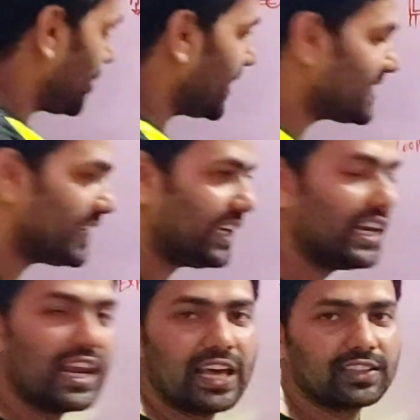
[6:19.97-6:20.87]
चेंज इन
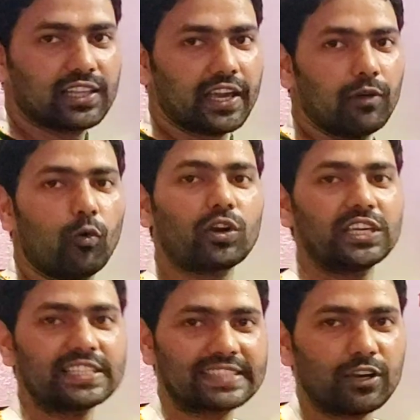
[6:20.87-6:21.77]
लेंथ है वो
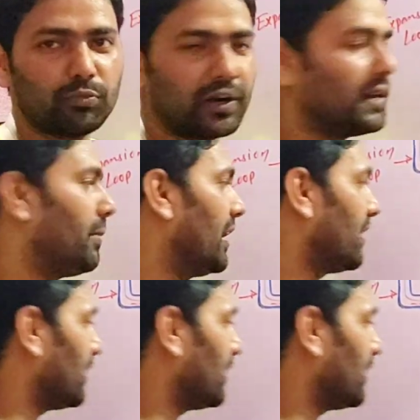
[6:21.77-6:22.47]
किसके ऊपर डिपेंड